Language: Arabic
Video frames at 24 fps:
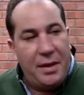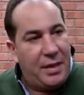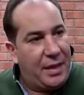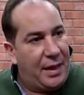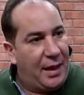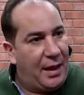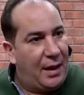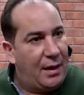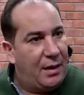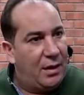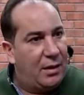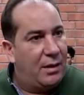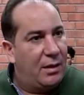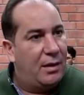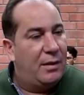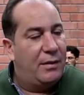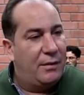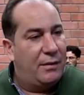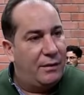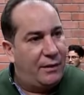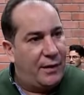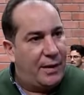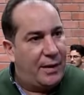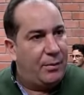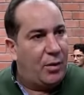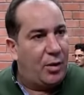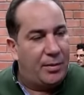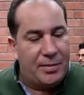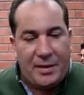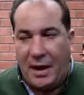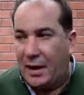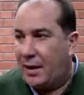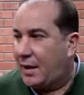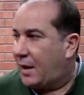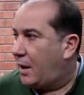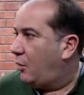مثال فريمون
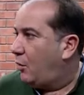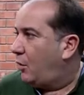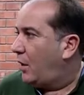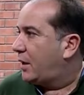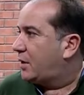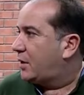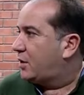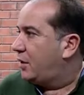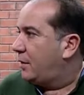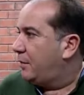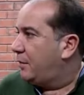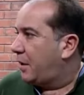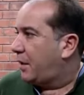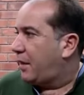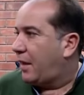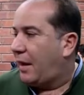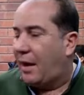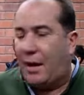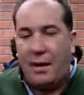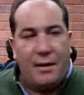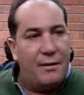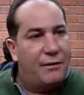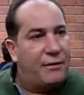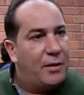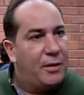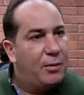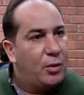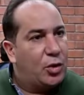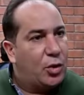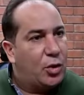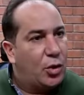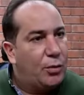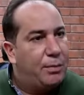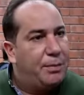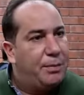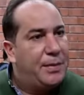تاع الكوادري المثقف
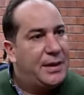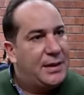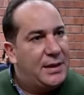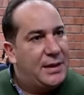المتربي